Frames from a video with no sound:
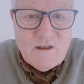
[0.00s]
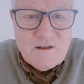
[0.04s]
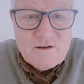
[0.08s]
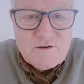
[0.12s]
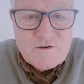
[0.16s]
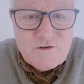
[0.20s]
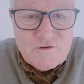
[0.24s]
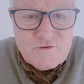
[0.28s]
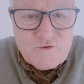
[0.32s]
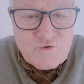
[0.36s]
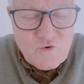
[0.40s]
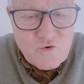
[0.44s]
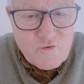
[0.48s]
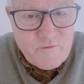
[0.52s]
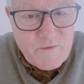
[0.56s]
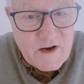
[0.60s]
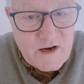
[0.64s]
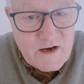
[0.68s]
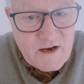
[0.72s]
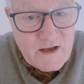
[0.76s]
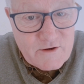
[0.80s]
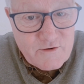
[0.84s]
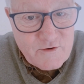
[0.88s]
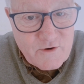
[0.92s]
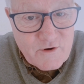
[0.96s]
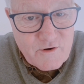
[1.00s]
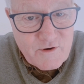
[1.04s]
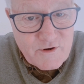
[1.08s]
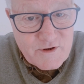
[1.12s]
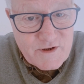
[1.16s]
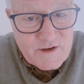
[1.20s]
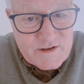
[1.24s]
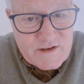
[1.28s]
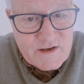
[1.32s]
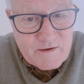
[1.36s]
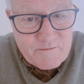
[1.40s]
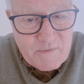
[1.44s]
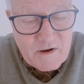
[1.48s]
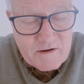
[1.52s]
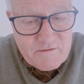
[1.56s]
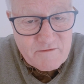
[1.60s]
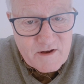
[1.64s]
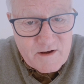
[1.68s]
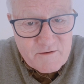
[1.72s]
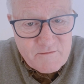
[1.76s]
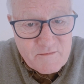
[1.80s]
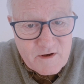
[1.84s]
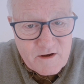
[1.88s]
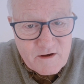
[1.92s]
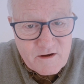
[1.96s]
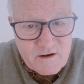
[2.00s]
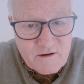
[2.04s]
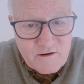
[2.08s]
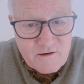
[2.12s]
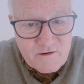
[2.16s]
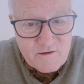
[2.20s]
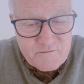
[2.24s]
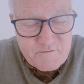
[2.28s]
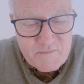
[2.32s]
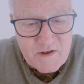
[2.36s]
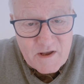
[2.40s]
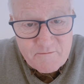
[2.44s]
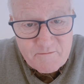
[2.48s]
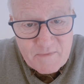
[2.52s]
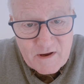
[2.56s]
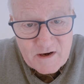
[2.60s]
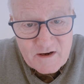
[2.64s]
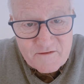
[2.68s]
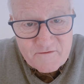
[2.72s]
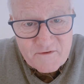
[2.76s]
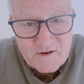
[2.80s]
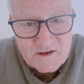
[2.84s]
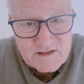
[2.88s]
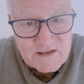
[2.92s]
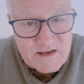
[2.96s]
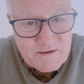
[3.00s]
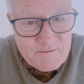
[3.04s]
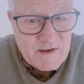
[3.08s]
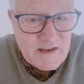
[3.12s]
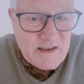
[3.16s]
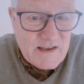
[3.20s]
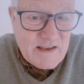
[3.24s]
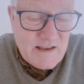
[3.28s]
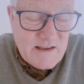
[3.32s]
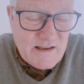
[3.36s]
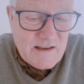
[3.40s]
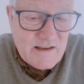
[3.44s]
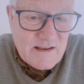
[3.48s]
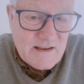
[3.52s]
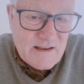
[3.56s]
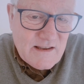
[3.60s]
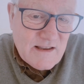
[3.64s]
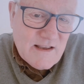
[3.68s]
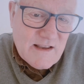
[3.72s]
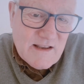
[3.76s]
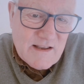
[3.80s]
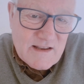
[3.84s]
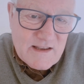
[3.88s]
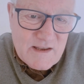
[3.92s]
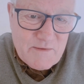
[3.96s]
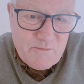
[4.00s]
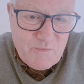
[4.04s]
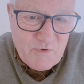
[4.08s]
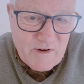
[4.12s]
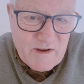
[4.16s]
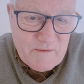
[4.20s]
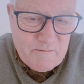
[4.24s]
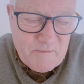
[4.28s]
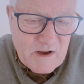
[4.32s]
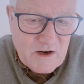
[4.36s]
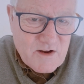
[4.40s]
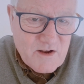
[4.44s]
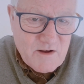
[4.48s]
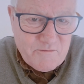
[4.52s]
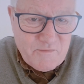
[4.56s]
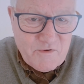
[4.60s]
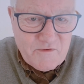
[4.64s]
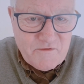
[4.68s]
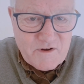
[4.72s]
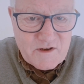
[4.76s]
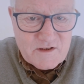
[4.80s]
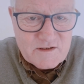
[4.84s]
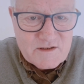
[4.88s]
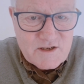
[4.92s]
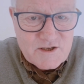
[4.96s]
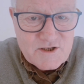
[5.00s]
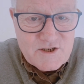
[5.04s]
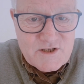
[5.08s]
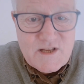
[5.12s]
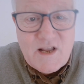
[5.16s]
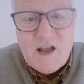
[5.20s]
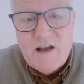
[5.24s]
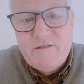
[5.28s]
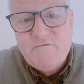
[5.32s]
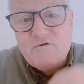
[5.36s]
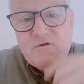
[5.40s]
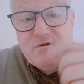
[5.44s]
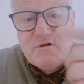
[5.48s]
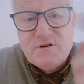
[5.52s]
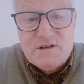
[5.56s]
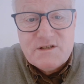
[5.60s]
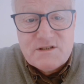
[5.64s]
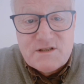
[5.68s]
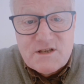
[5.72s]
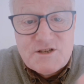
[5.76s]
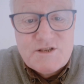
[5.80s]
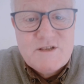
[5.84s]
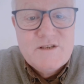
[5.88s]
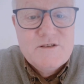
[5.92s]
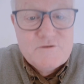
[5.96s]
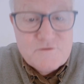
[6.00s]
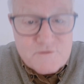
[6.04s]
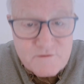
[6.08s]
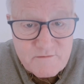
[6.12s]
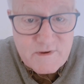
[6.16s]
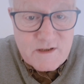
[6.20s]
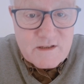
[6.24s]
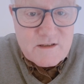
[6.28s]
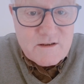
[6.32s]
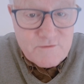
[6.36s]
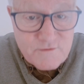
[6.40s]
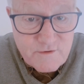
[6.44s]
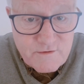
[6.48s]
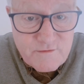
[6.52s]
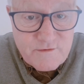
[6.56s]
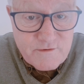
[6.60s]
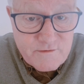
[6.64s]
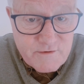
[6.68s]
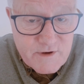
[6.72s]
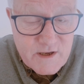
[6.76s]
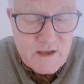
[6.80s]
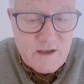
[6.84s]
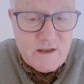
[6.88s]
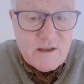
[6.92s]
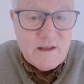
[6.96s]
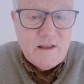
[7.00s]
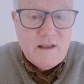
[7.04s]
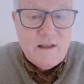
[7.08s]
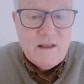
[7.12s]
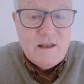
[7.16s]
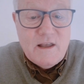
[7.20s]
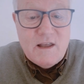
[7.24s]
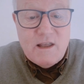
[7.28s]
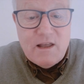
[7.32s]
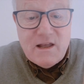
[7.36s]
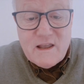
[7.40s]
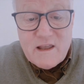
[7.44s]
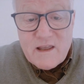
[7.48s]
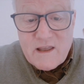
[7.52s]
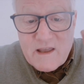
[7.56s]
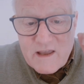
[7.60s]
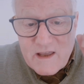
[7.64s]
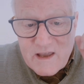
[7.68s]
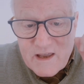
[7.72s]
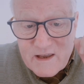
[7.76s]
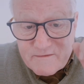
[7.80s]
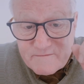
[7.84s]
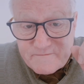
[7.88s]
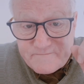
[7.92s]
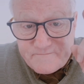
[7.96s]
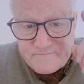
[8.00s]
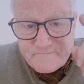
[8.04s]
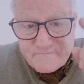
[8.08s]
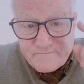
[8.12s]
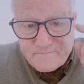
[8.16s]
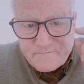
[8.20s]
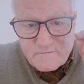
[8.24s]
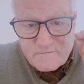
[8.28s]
ce Roumain-là ne connaissait pas vraiment euh, bien parler français, mais il, pouvait parler un peu français. J'ai dit, ah, vous connaissez Jésus Il m'a dit, oui, oui, oui. Et